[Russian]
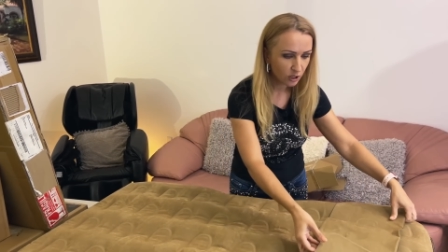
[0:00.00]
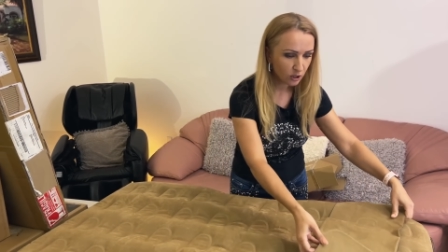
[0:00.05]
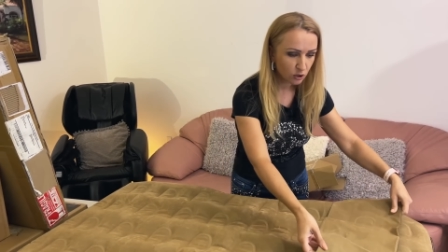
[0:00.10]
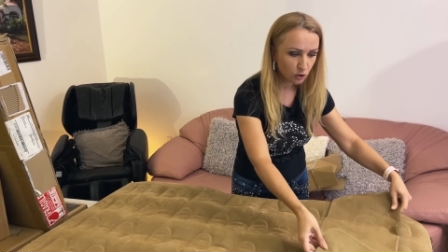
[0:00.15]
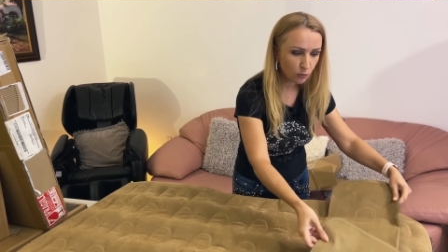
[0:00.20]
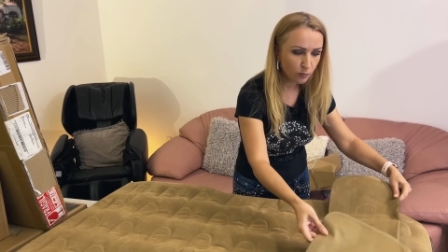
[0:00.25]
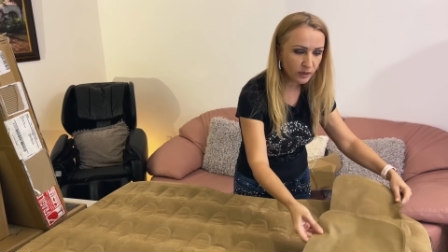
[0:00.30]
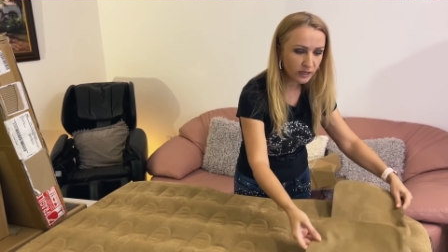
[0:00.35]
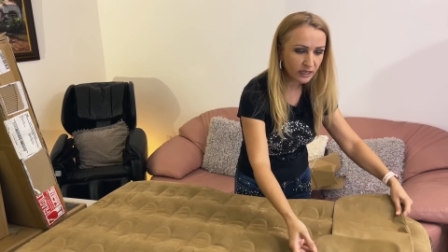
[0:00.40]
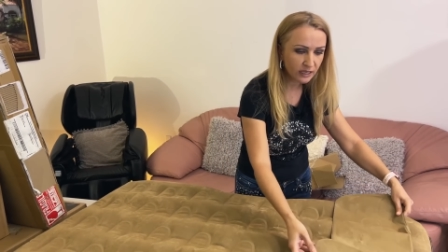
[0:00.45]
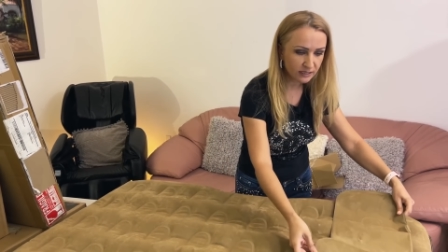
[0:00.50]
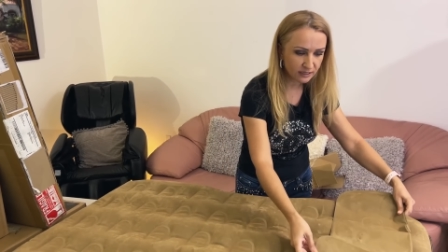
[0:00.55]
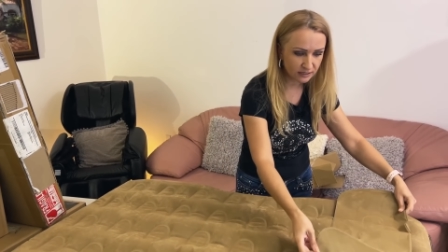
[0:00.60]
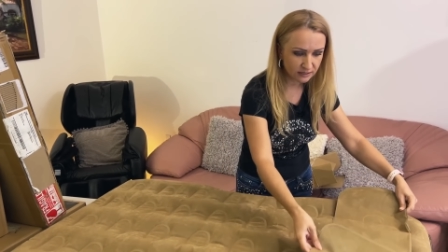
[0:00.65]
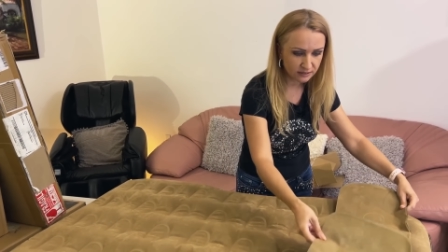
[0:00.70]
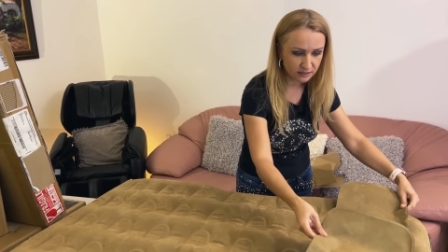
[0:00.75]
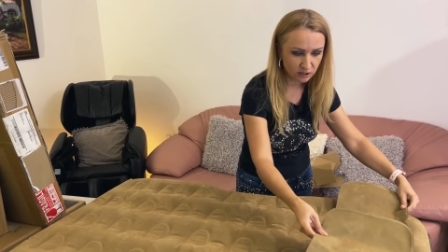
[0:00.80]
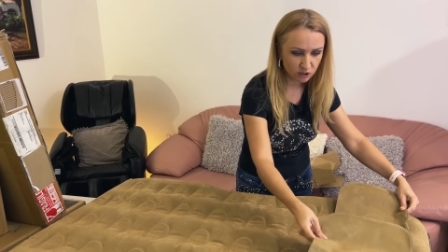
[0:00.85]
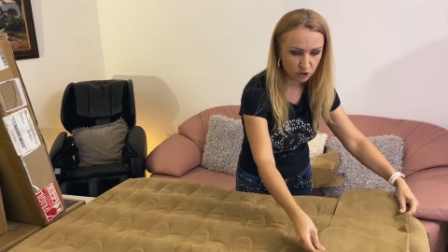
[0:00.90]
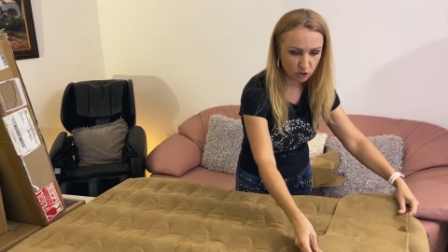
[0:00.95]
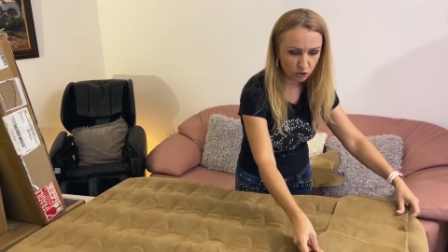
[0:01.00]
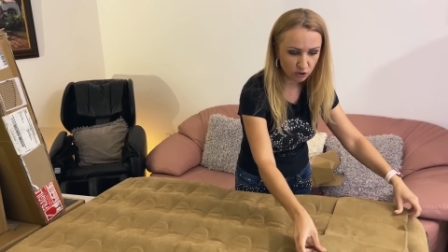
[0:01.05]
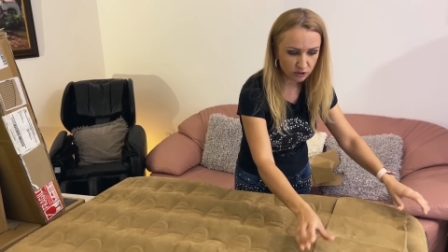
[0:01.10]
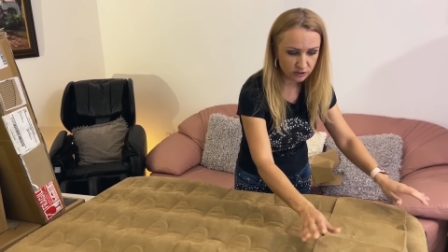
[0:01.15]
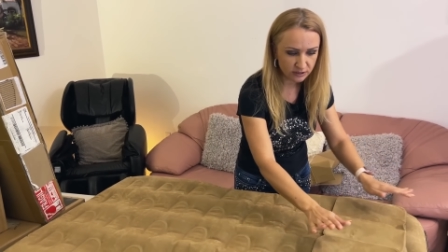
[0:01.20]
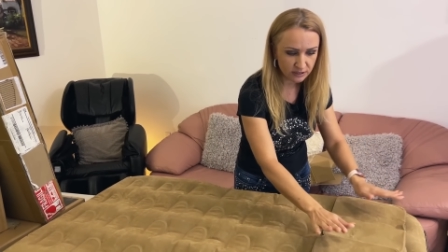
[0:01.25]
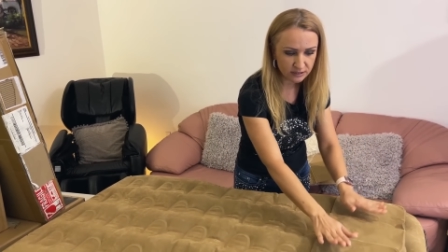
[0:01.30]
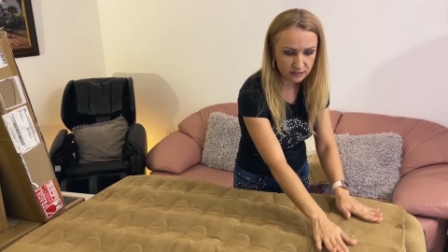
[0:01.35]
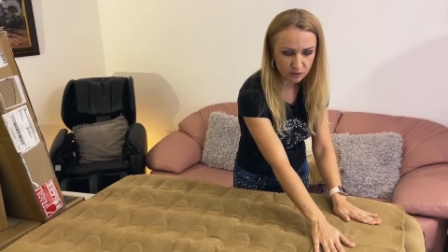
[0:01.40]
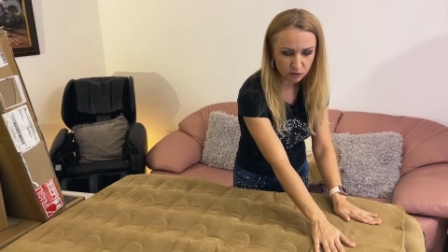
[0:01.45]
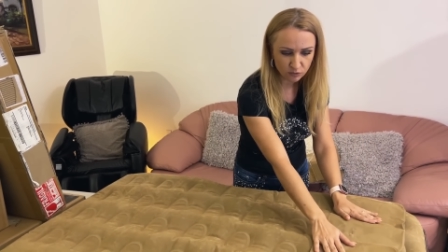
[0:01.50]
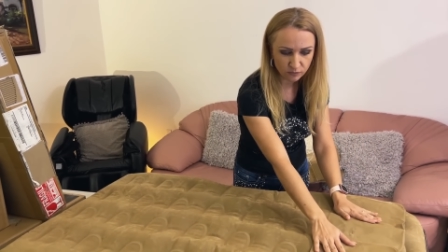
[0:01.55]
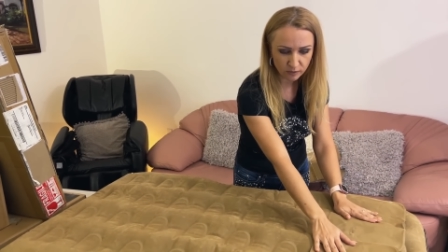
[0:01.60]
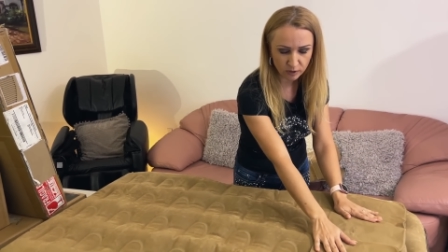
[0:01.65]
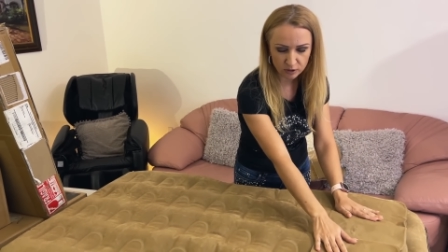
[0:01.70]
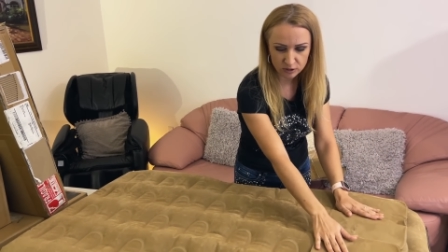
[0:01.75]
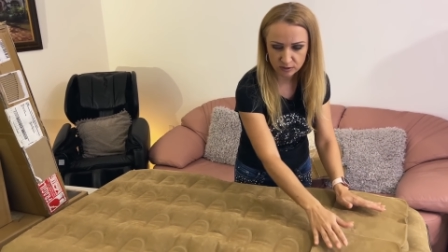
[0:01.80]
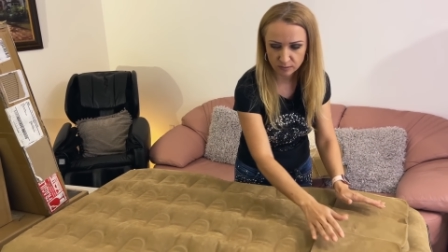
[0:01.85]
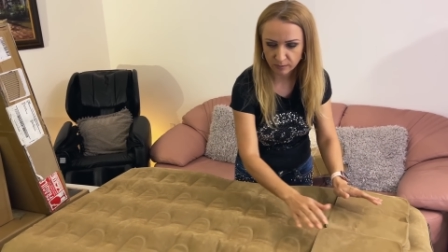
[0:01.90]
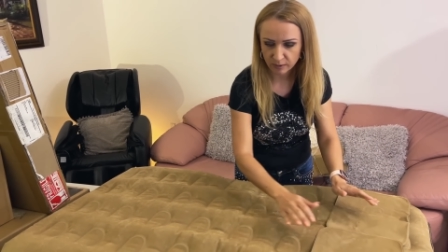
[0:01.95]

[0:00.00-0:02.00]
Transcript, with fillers: Ну, понятно здесь, что здесь надуваются